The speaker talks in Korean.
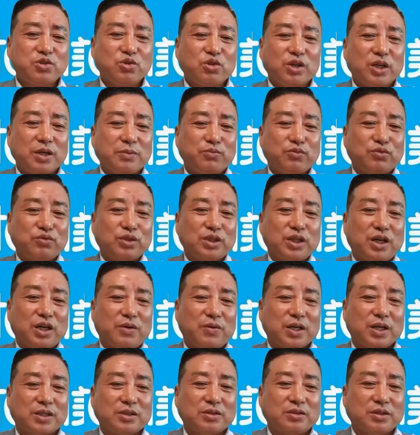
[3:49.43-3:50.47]
북쪽의 어,
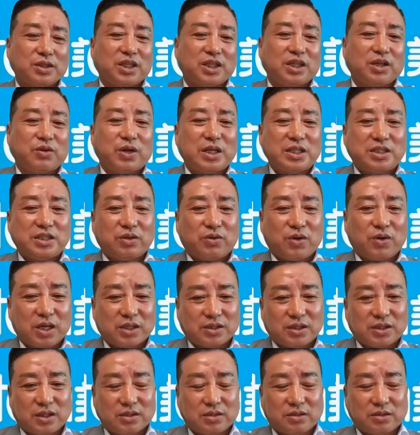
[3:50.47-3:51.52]
무리가 와서 기관지
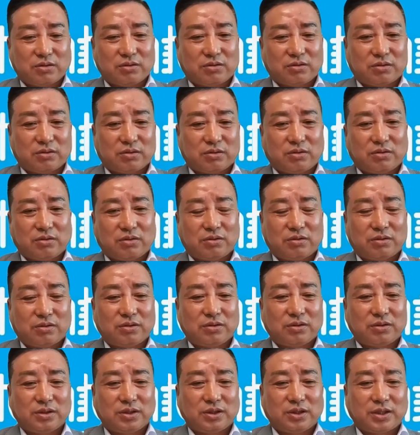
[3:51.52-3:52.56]
확장
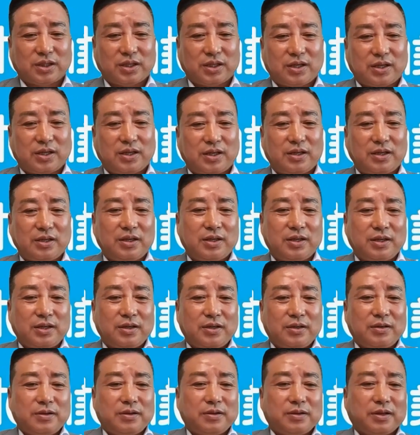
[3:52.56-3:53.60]
쪽으로 이제
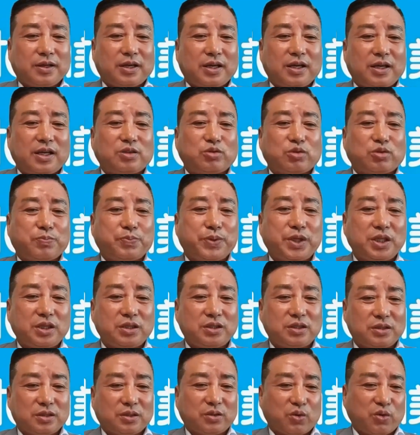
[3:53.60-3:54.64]
계속
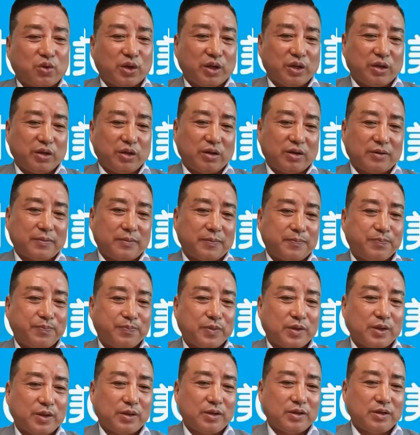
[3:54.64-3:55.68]
피를 토해요.
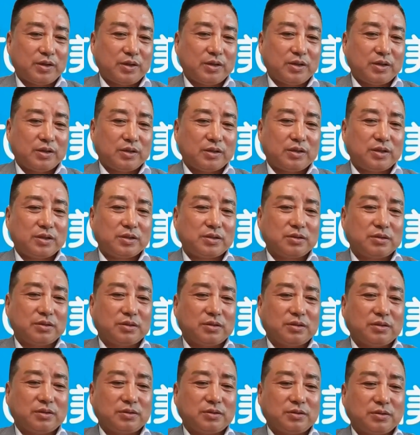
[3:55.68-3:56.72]

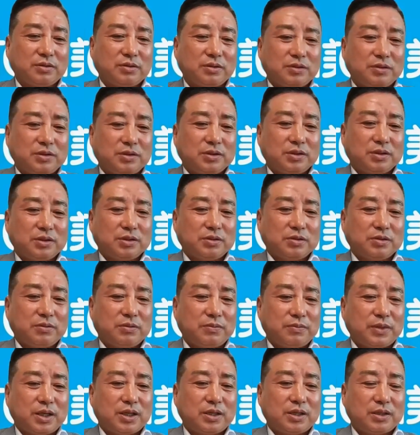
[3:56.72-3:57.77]
그래서
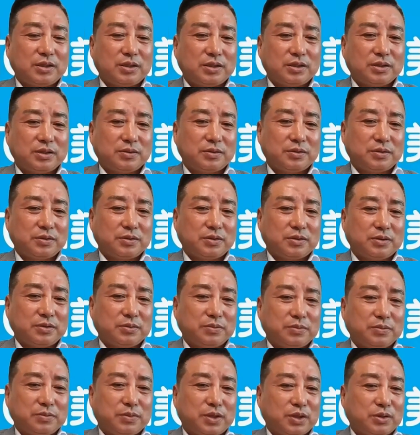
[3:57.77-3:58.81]
정말
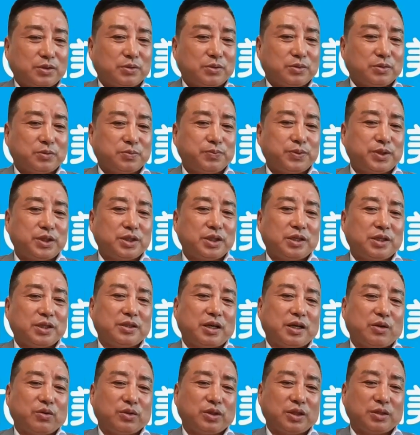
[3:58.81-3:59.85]
막
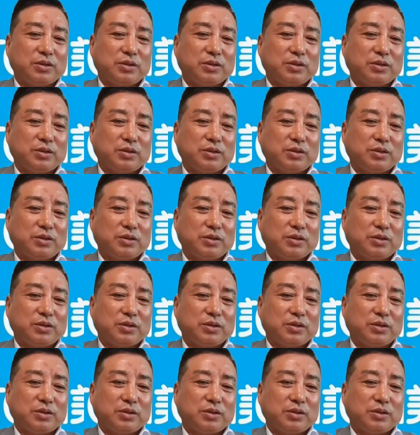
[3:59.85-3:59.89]
피가